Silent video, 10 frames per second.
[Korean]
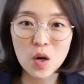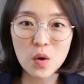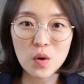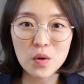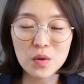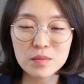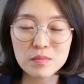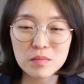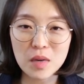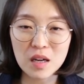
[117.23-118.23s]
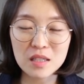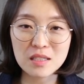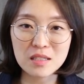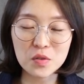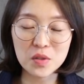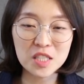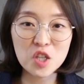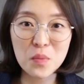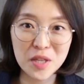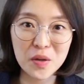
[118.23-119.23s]
어막 그 어떤
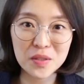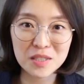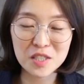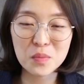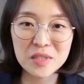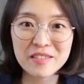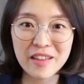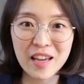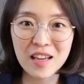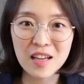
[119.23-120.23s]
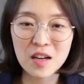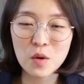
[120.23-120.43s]
시험이 되어 시험 칠때